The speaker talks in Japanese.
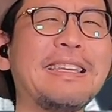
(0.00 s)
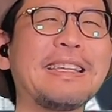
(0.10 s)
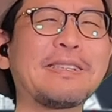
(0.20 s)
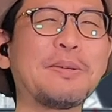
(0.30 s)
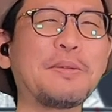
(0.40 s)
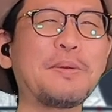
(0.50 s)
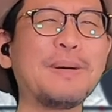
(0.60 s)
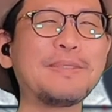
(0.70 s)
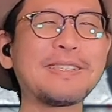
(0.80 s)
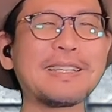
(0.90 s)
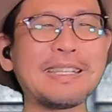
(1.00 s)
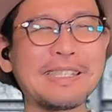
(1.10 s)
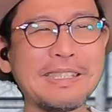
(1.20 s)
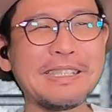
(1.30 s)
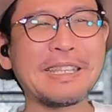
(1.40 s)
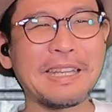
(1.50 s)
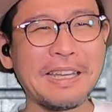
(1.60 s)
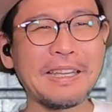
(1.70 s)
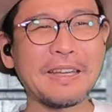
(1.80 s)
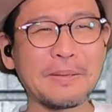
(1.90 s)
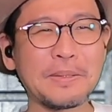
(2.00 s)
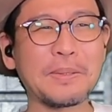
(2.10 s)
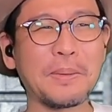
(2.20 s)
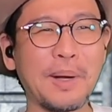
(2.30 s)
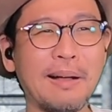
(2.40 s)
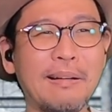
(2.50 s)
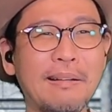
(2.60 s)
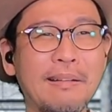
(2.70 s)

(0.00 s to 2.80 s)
いや、それは難しいんじゃないあの人は。